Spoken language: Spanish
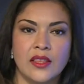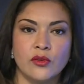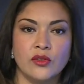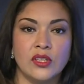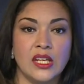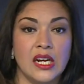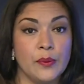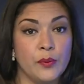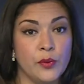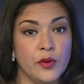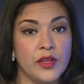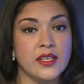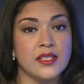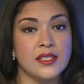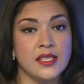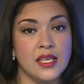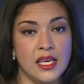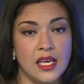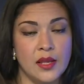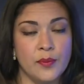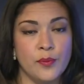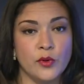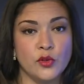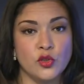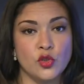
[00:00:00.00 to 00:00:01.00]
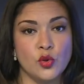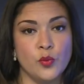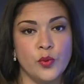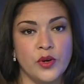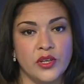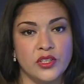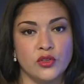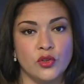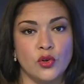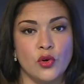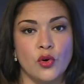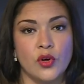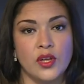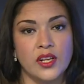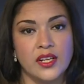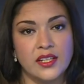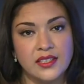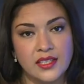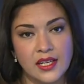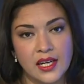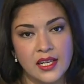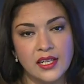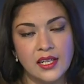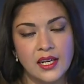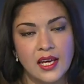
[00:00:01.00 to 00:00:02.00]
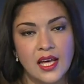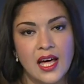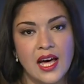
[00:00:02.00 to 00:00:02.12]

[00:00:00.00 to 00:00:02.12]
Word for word: Usted las puede seguir, por supuesto, con Cristian